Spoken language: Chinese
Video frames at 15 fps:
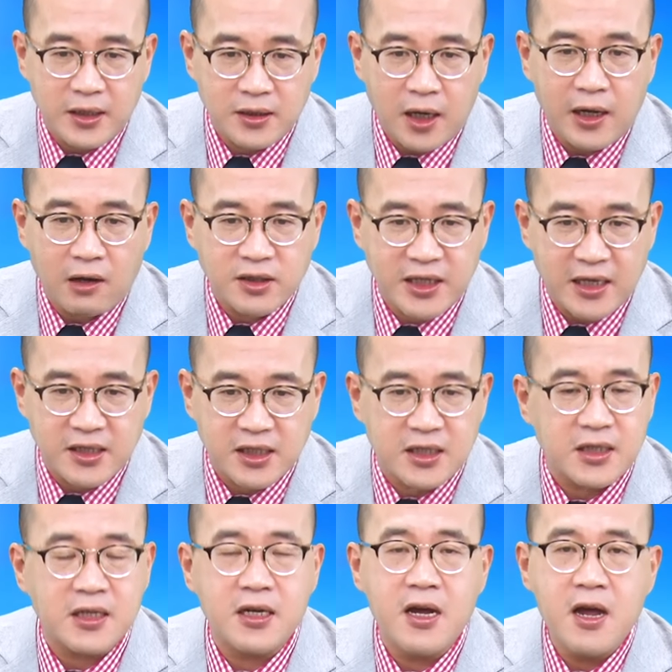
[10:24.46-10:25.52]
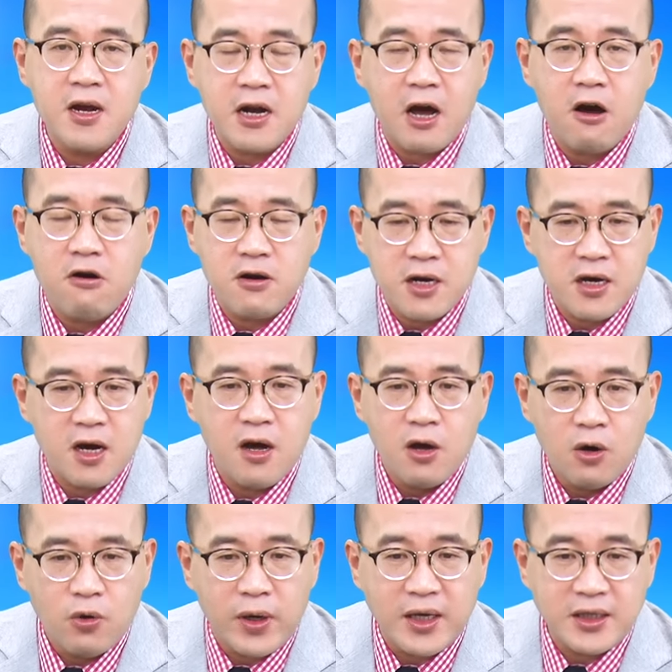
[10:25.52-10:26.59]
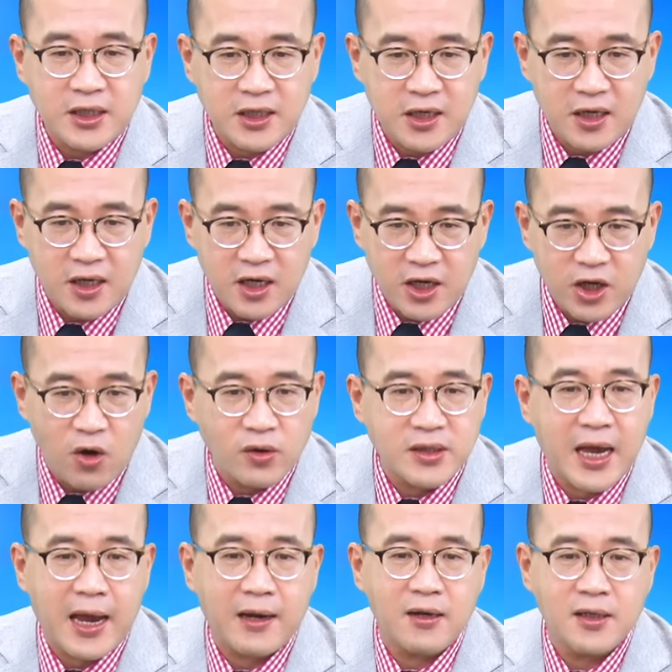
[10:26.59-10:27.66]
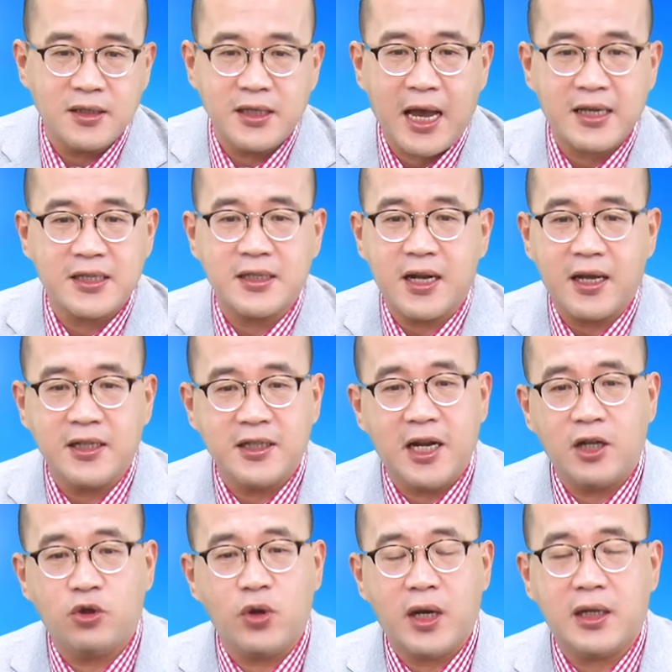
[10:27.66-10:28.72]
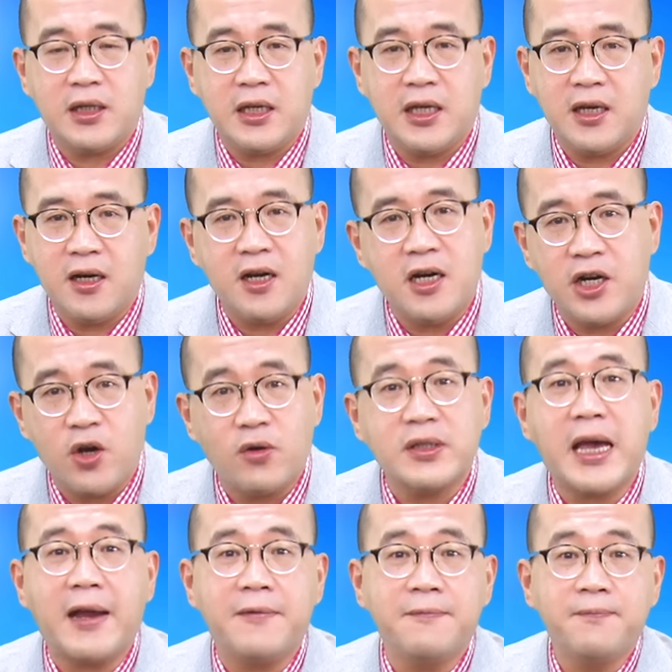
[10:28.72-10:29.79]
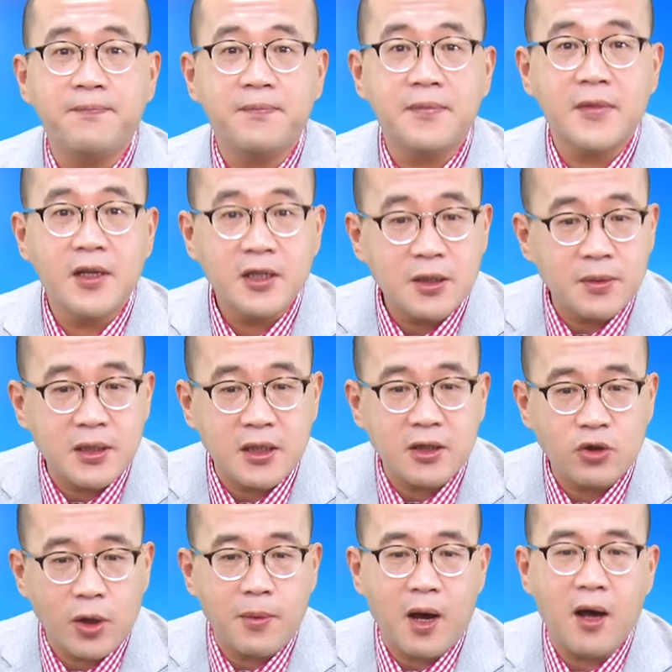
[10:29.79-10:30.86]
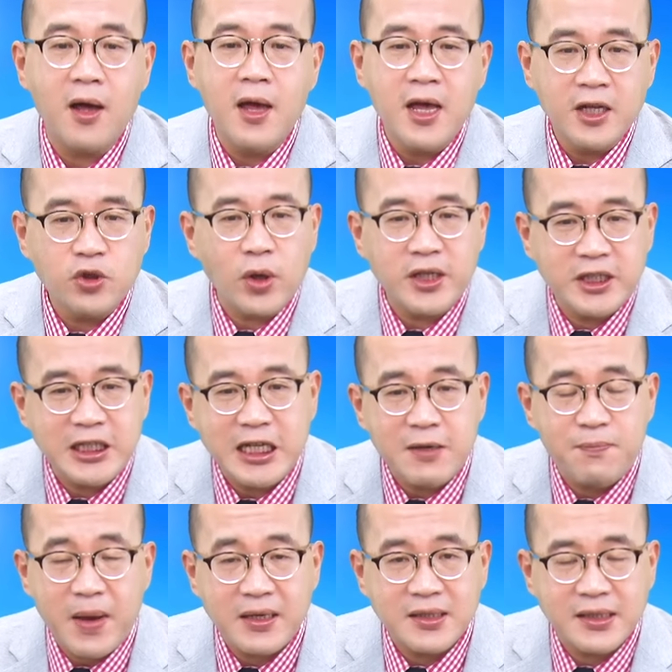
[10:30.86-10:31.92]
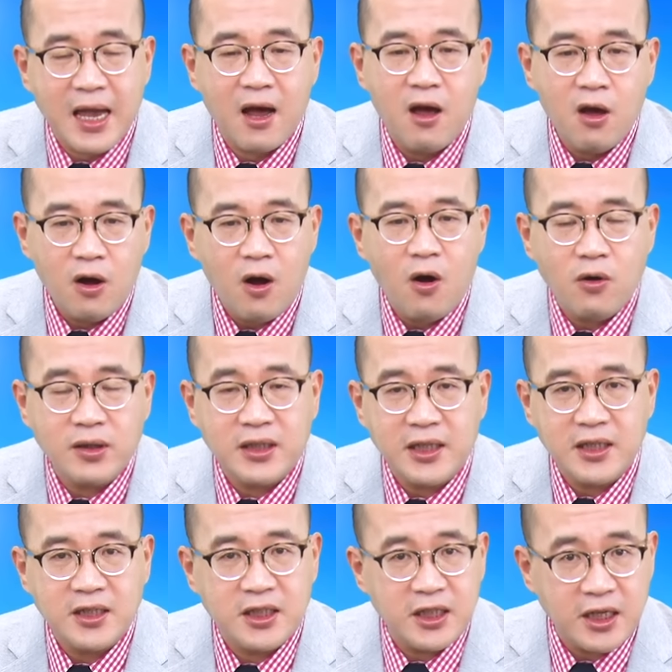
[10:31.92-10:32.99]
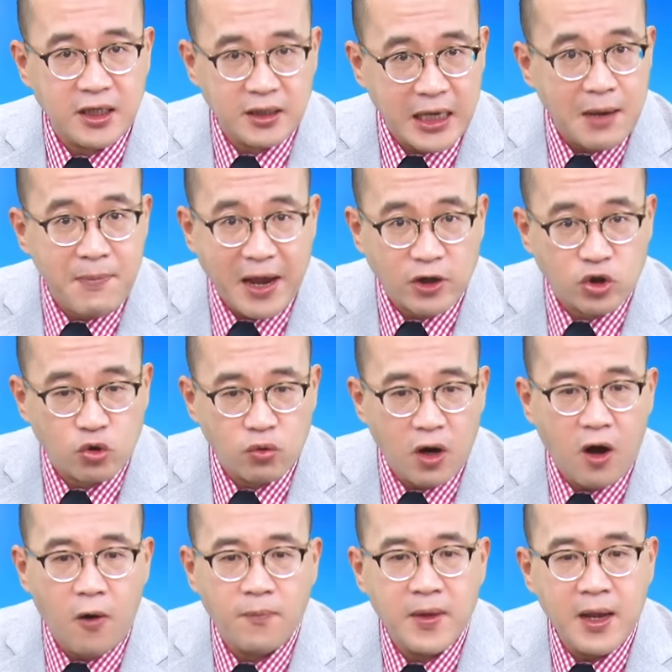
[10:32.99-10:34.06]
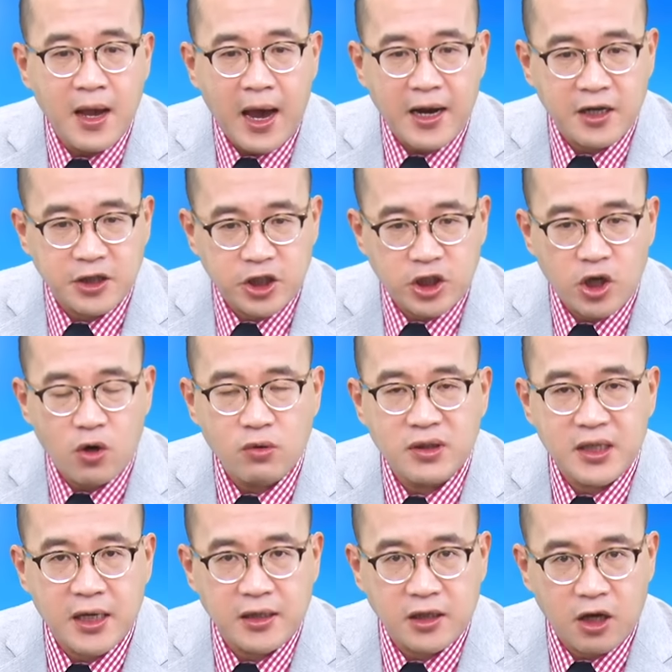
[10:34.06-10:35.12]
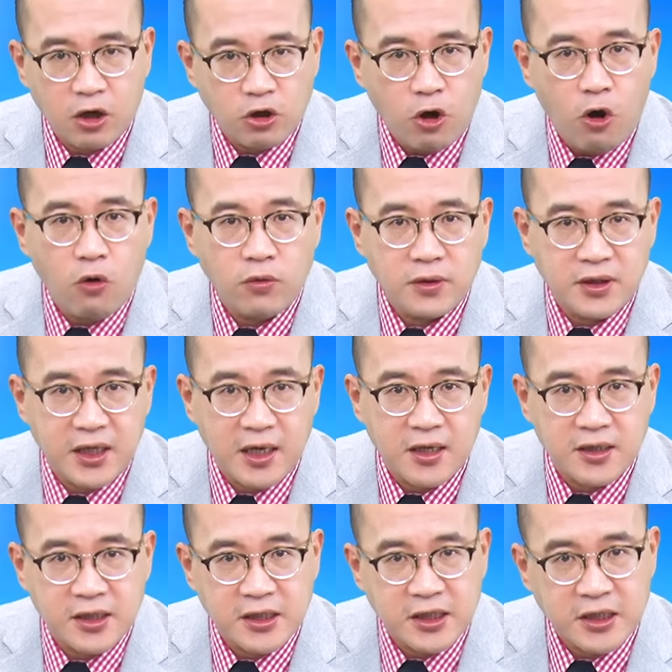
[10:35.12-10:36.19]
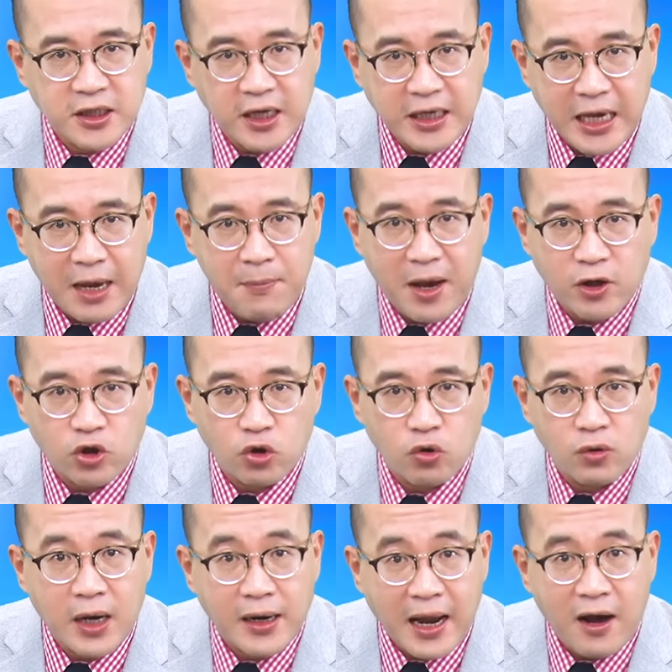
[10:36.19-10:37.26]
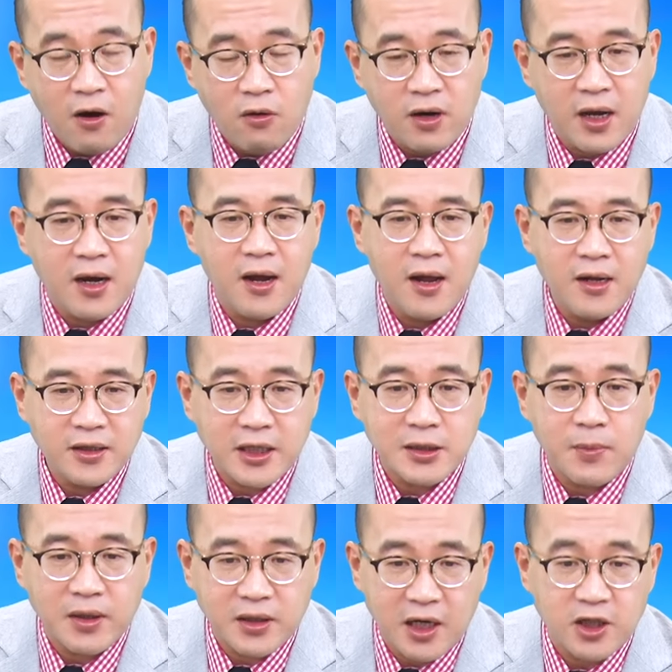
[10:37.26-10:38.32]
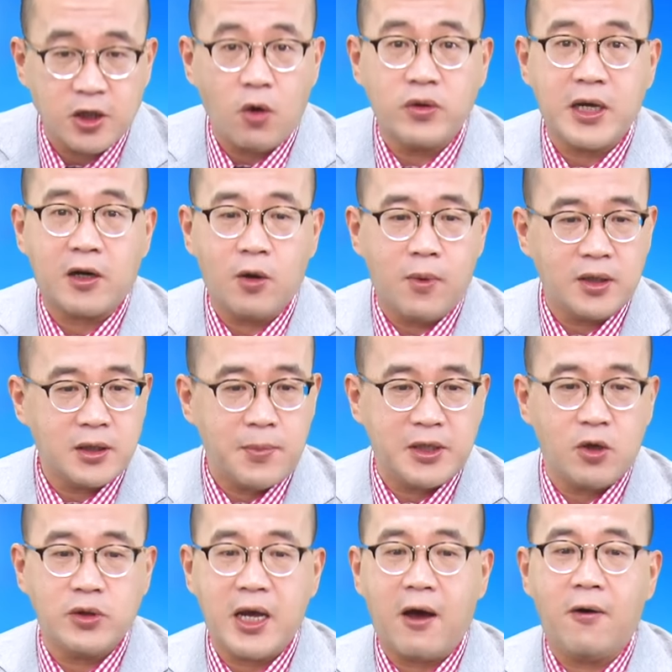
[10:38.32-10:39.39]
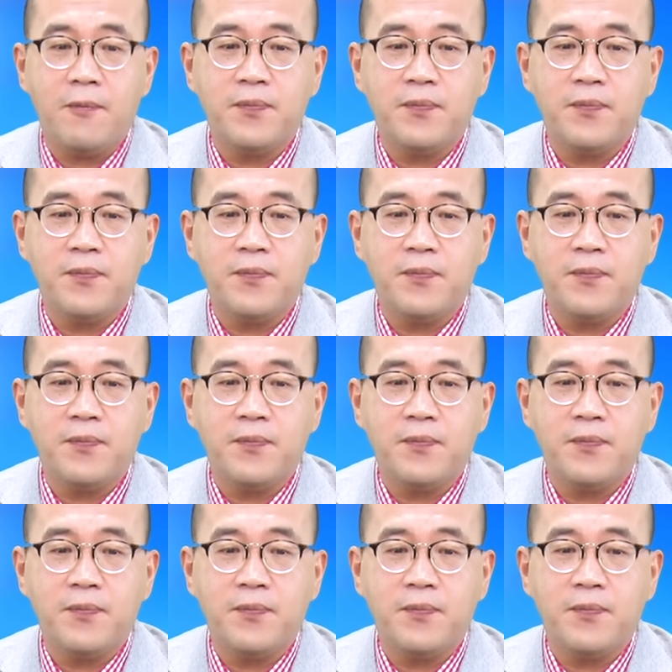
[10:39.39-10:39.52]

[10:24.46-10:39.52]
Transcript: 要减持，然后呢回撤263，吓死人！今天最低263，是不是？所以基本上 OTC 也满足了，它的修正的空间时间也满足。那然后呢，等什么？等收脚，好不好？这边收脚